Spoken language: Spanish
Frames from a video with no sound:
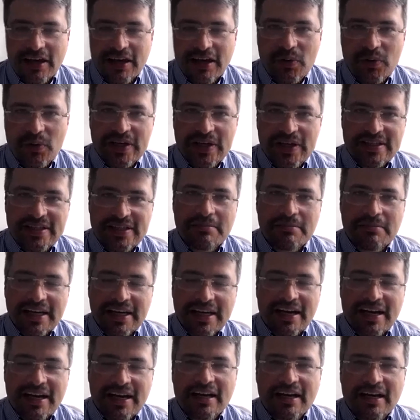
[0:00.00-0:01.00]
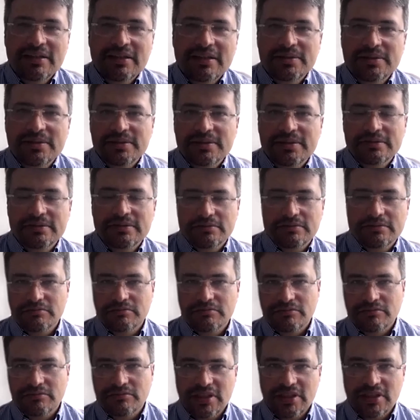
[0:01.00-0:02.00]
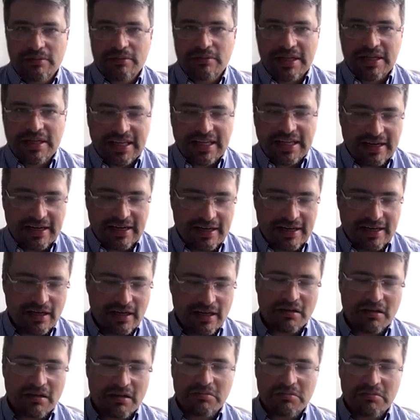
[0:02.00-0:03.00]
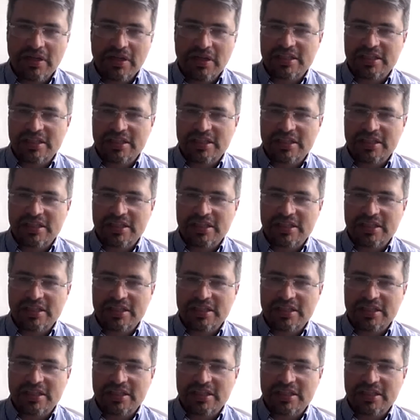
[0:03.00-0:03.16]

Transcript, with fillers: y hubiesen manejado de manera